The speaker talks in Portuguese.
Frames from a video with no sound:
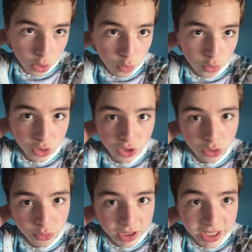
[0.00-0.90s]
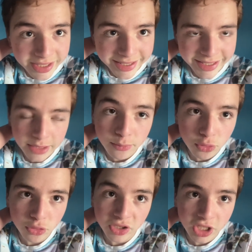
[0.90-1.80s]
Hoje são 5h35 porque
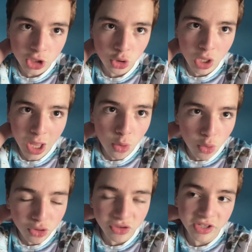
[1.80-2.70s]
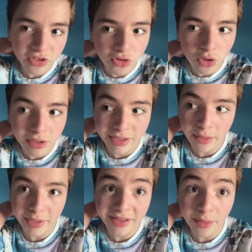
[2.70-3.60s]
eu saí da escola agora, eu saí da escola
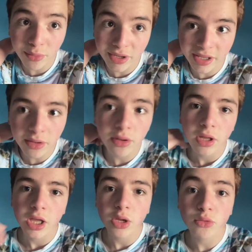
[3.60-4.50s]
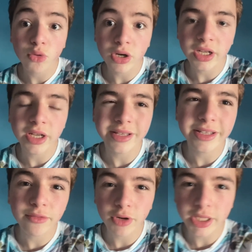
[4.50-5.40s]
literalmente há um bocadinho. Eu tô, ainda
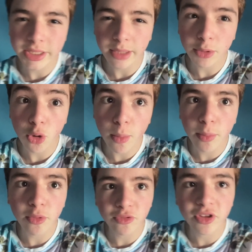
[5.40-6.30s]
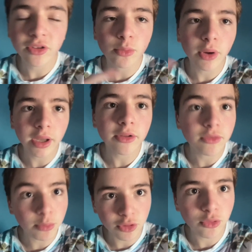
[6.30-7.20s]
tive a organizar a minha roupa para eu vestir do banho,
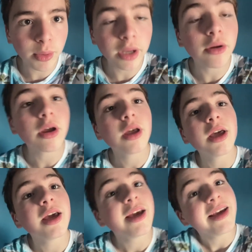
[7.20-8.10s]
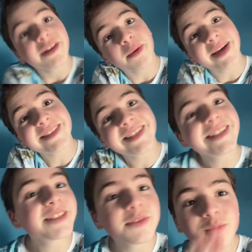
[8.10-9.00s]
depois do banho. Então é isso,
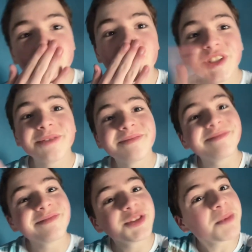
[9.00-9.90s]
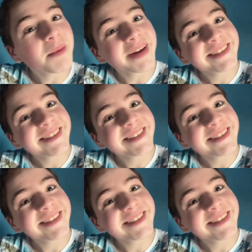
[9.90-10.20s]
gente. Vou tomar banho.